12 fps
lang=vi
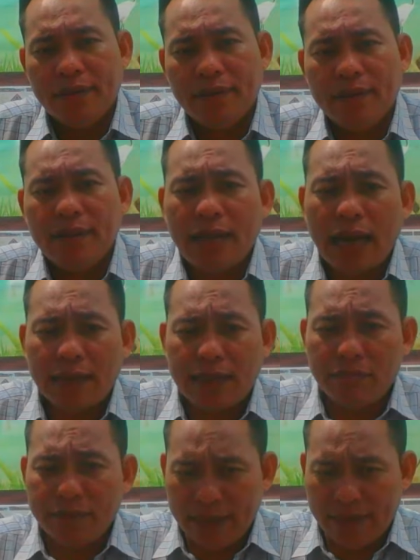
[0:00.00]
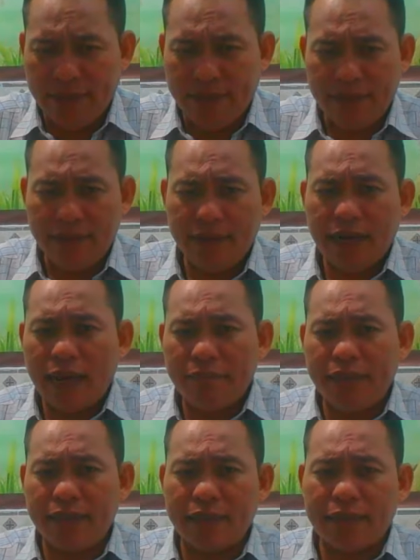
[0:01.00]
nhưng anh không chữ
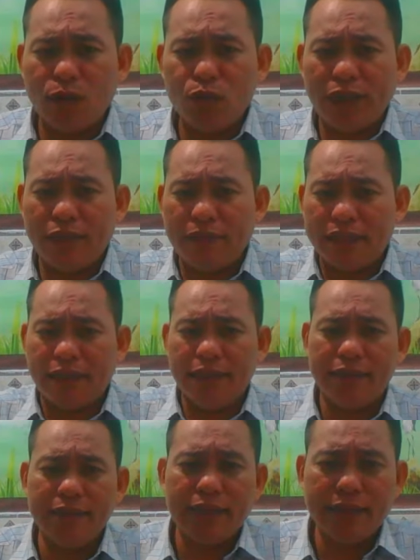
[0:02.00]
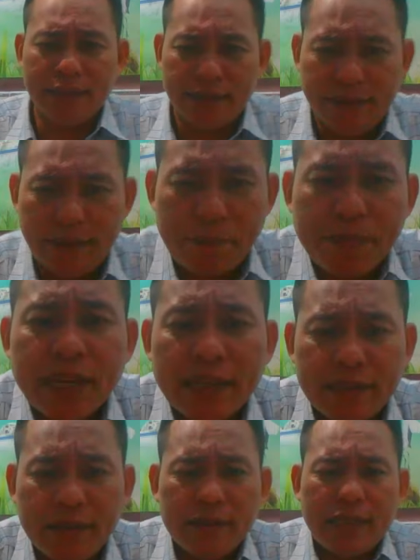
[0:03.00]
làm gì các câu chuyện mà thời xưa anh chữ thời
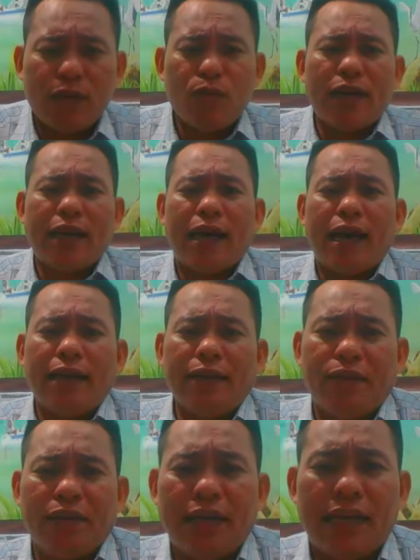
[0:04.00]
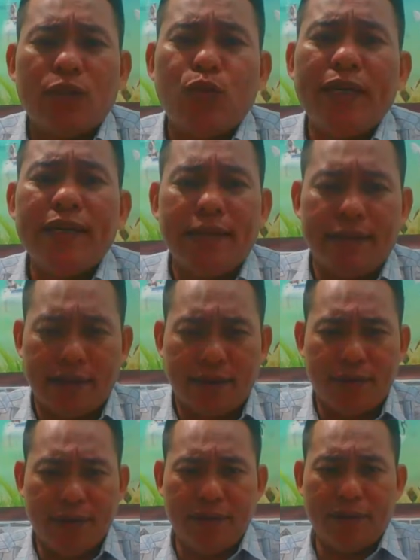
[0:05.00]
xưa chẳng qua là anh gọi là anh khuyến khích
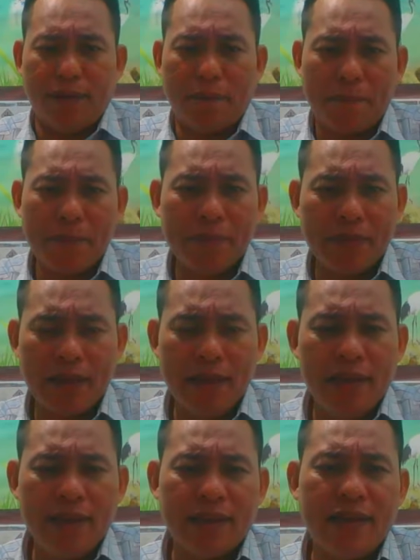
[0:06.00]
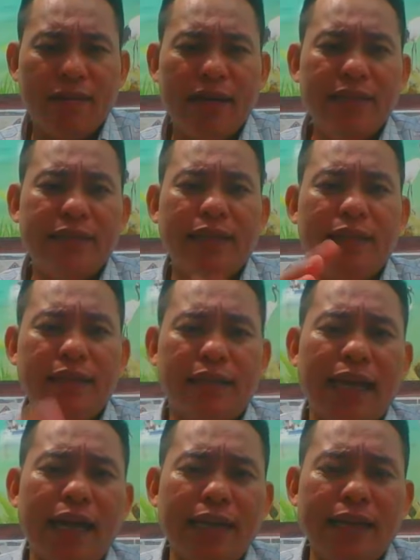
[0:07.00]
thao hiểu không thao lên sinh thì
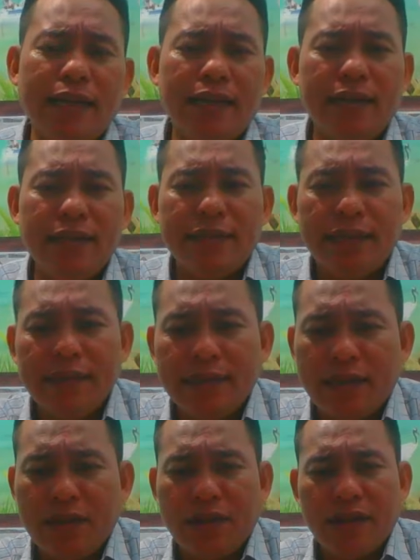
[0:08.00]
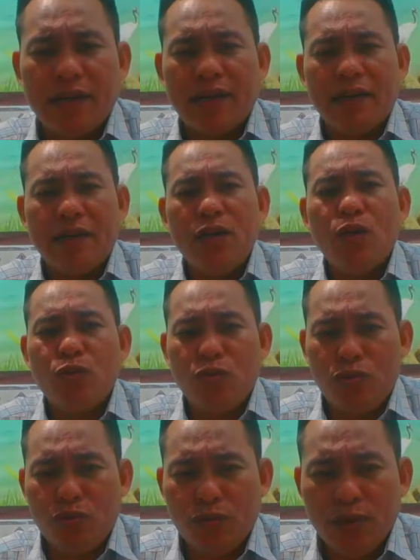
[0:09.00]
cả gia đình lên sinh cho gọi là nó
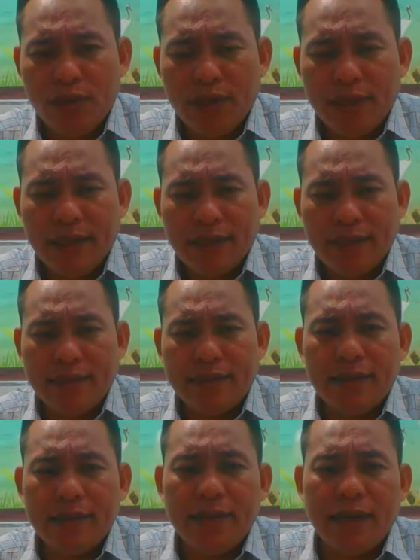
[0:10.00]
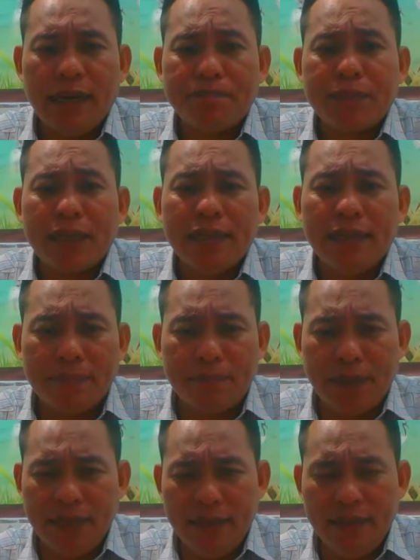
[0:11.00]
đủ để cho nó hợp tình hợp
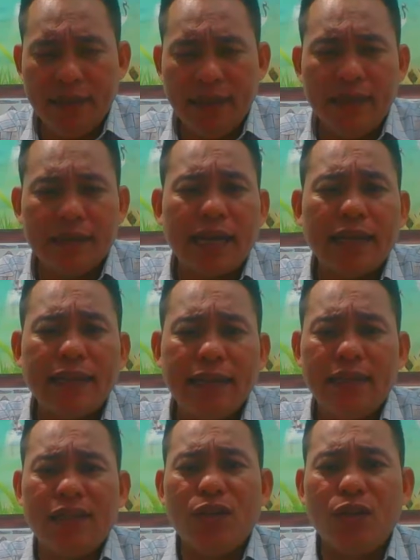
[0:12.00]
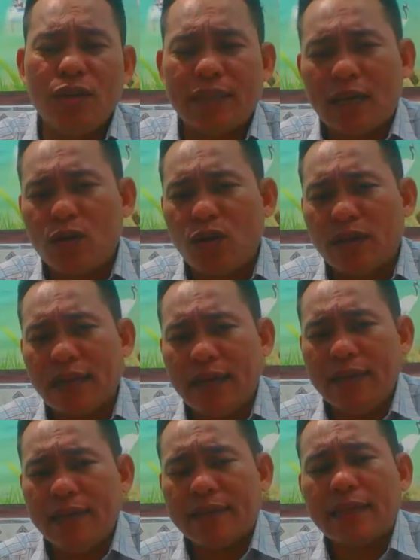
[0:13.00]
lý để người ta nhìn vô người ta còn
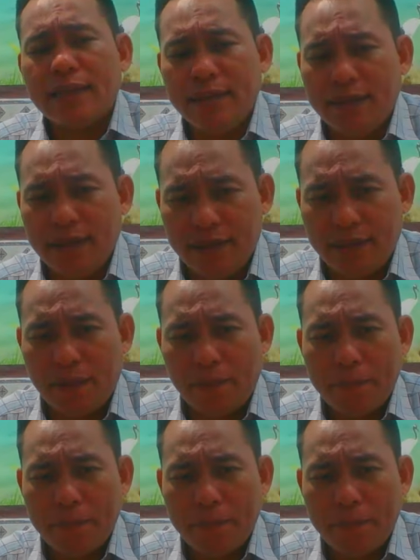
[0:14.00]
thấy người ta thương hơn